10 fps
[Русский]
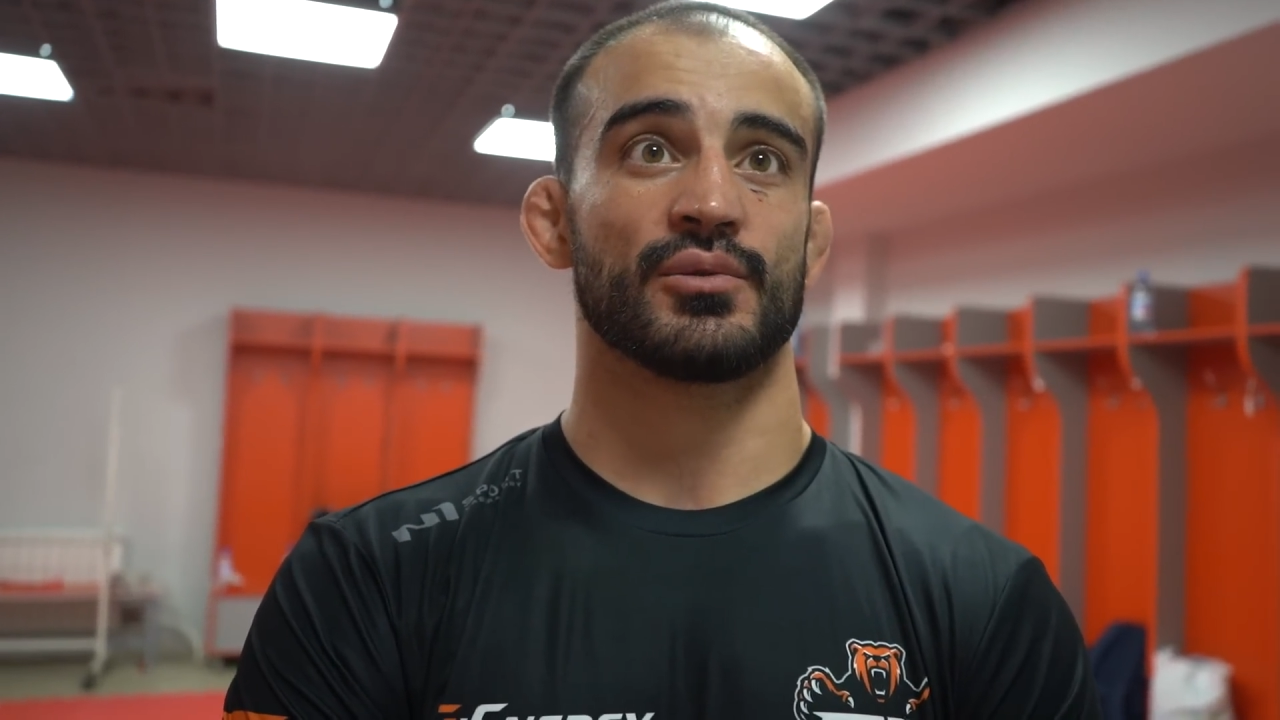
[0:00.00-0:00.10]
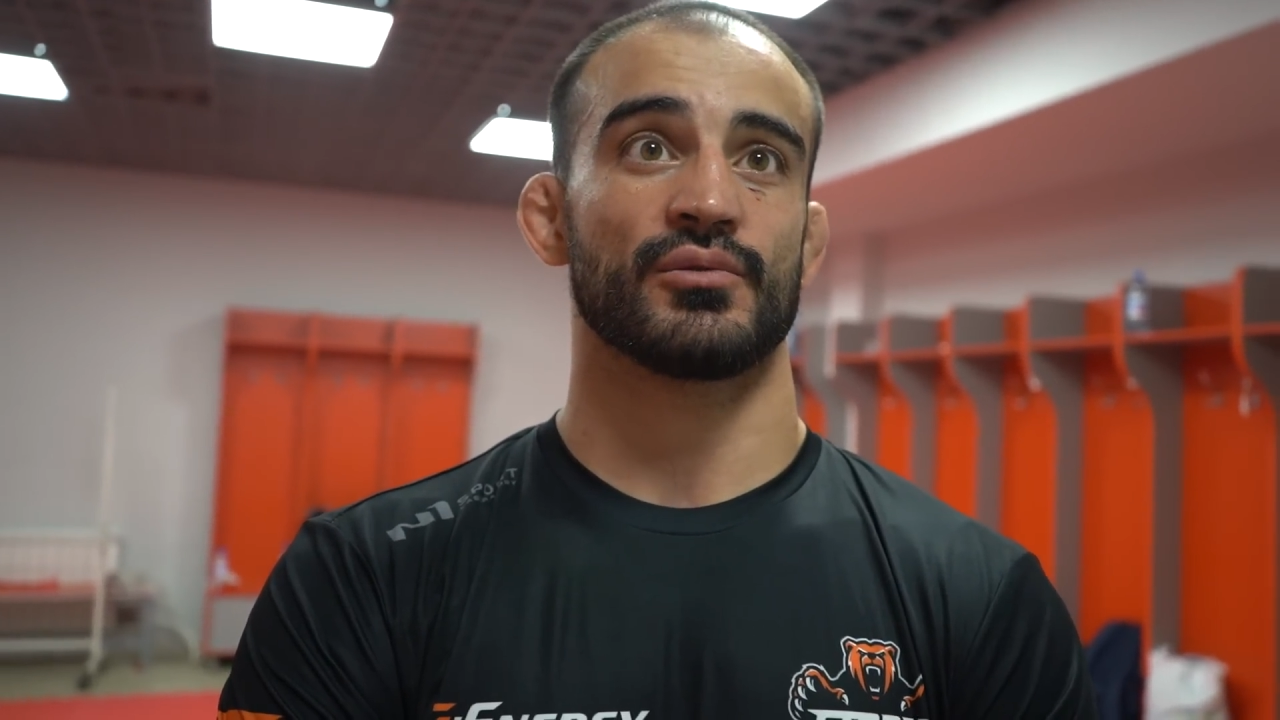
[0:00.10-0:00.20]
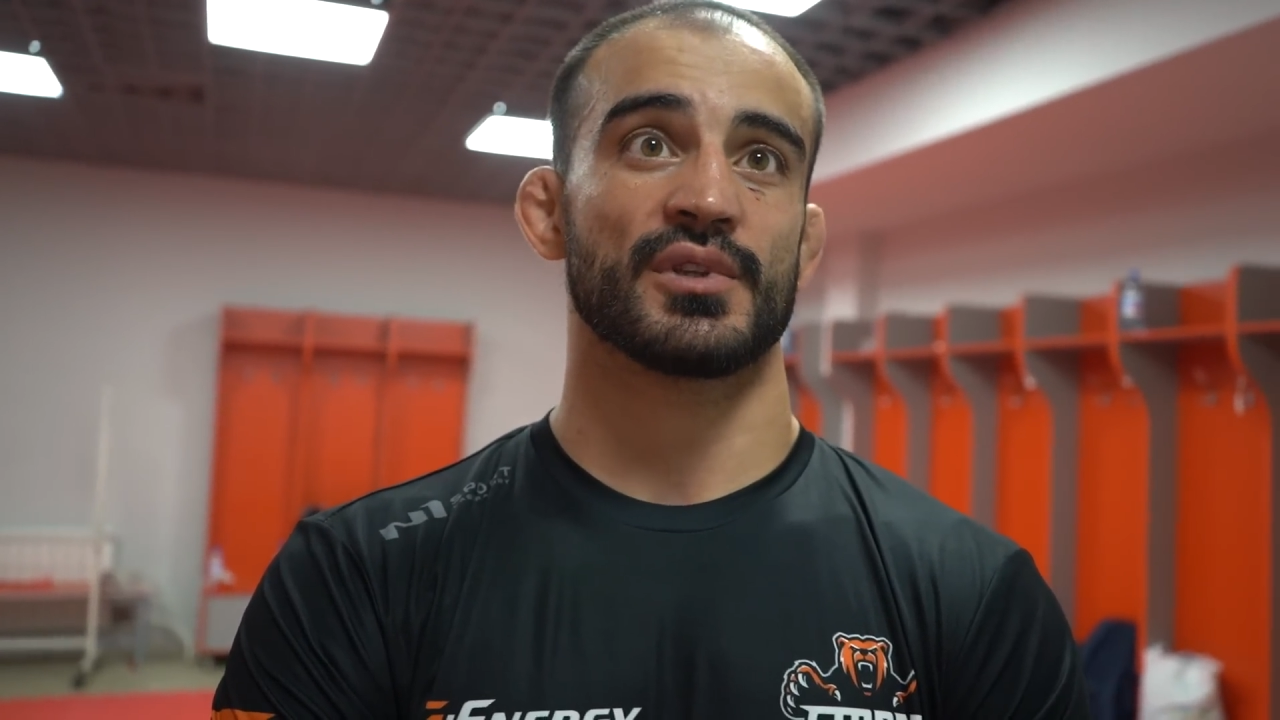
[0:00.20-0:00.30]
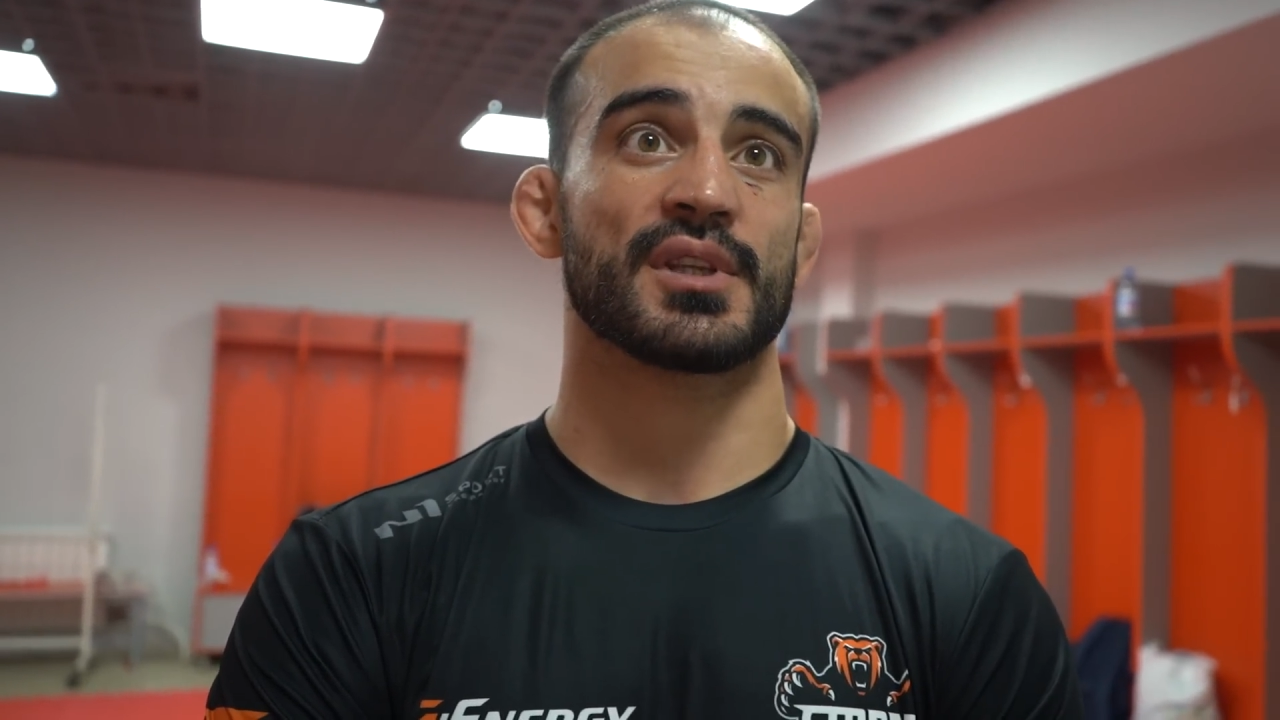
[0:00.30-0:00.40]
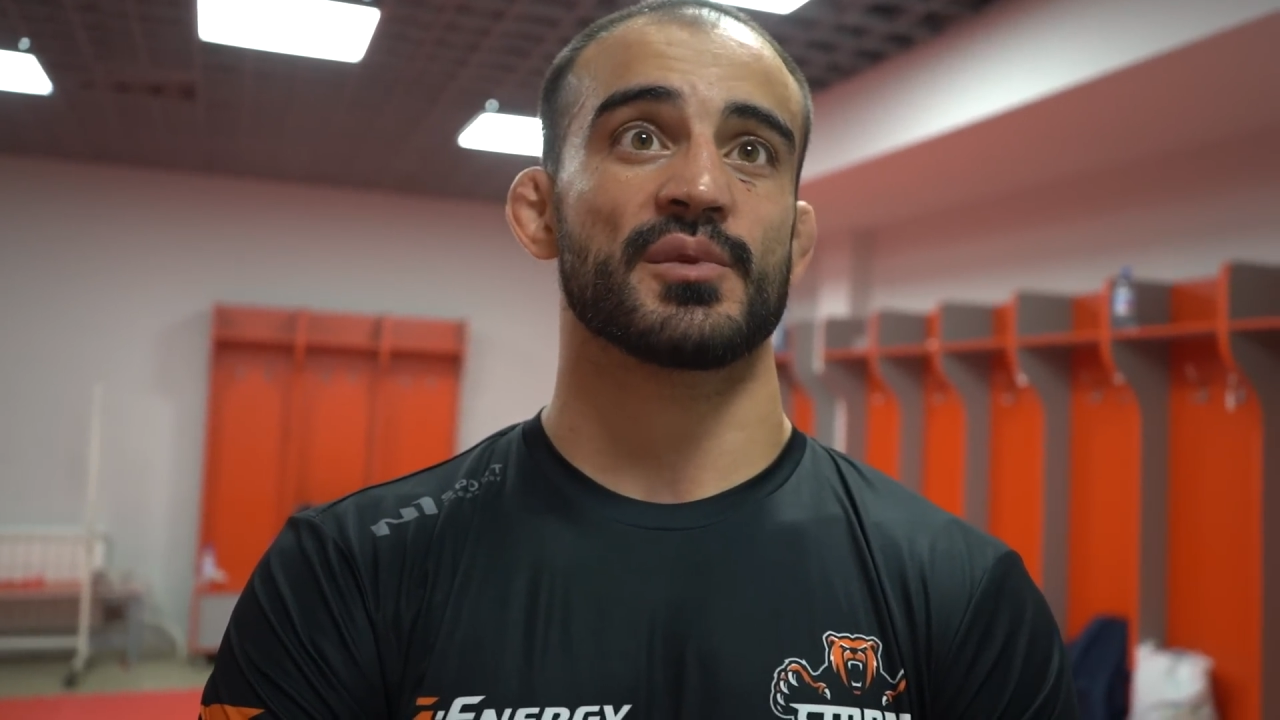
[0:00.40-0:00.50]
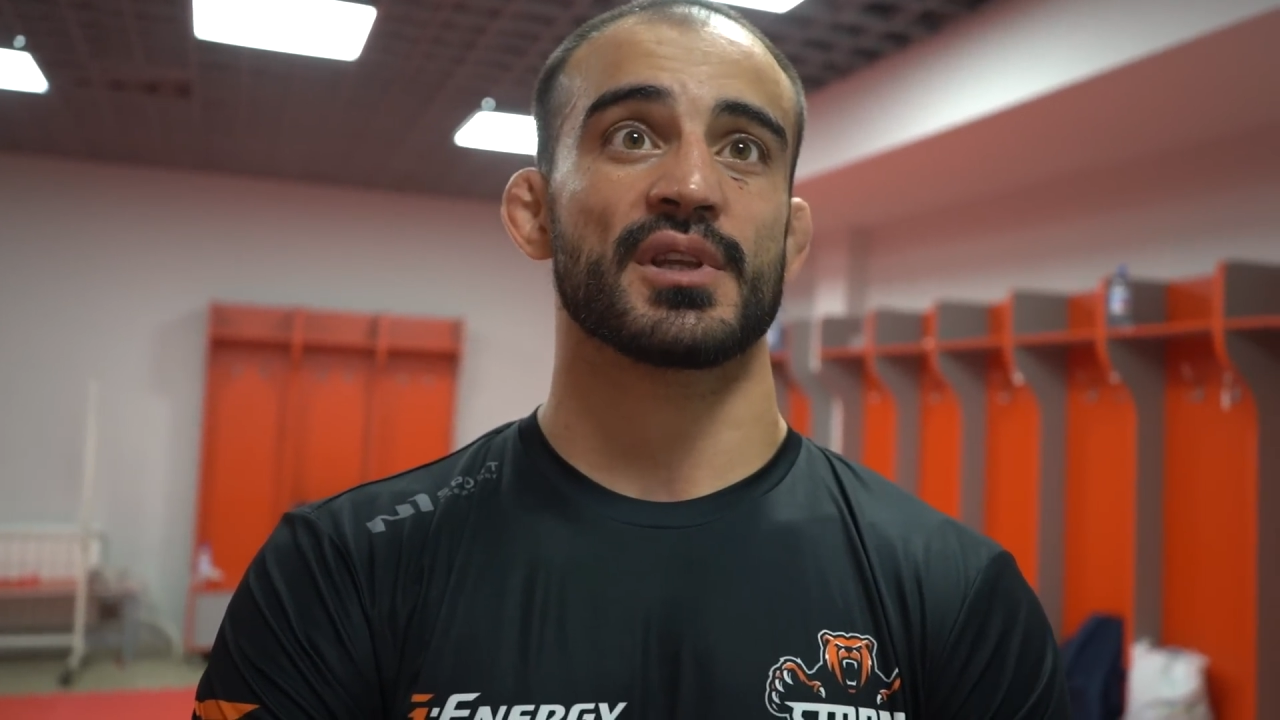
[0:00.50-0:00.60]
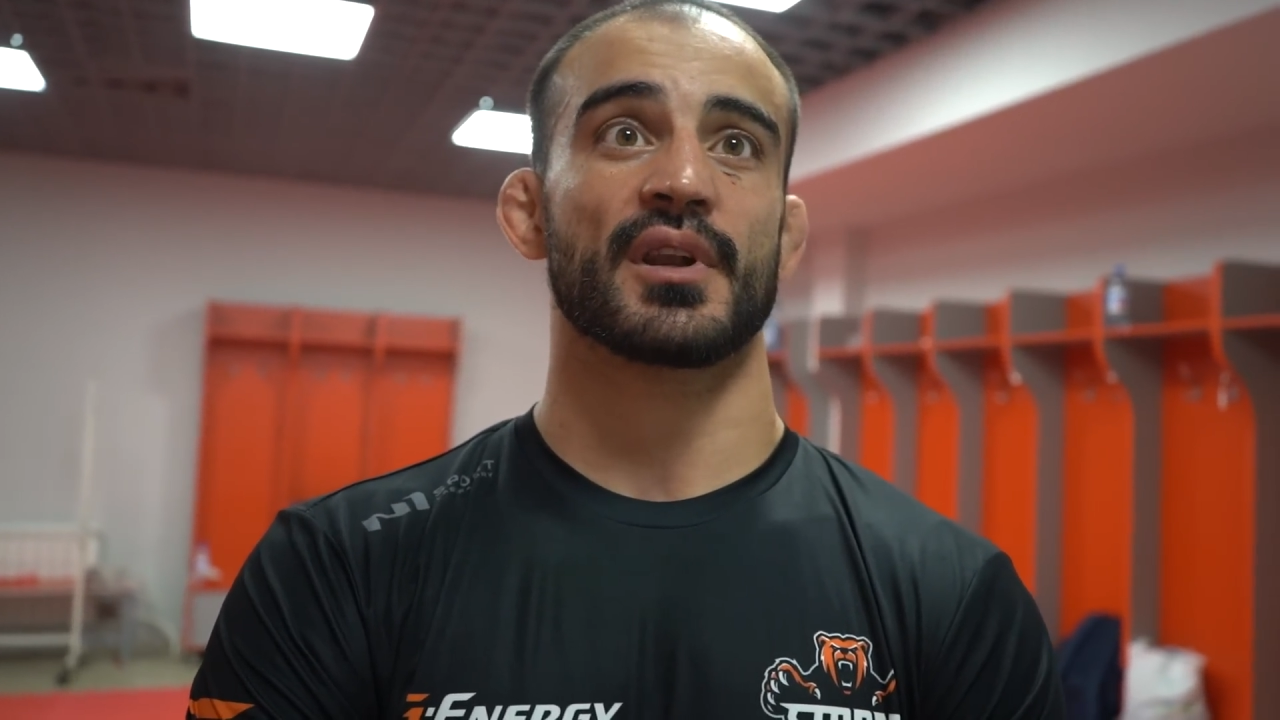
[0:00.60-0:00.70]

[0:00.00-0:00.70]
ну, вот это мне